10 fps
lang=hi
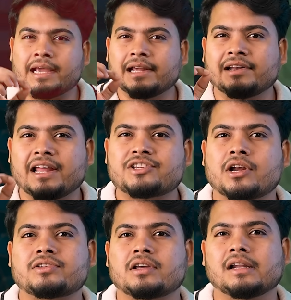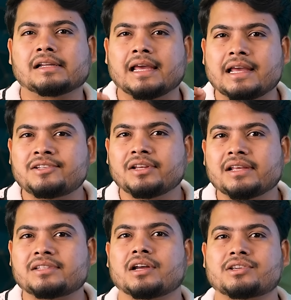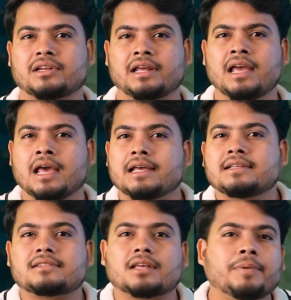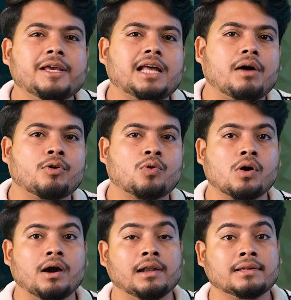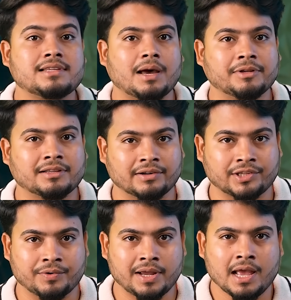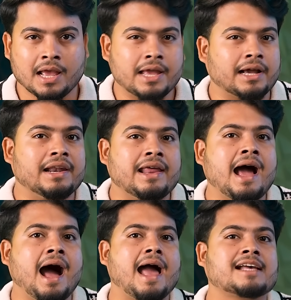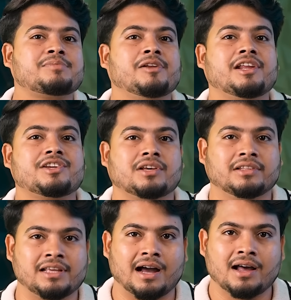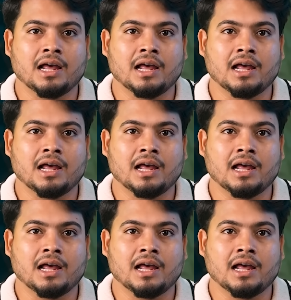लेकिन नेचर जर्नल के इस रिसर्च ने इन सभी दावों को गलत साबित करते हुए एक नया एक्सप्लेनेशन दिया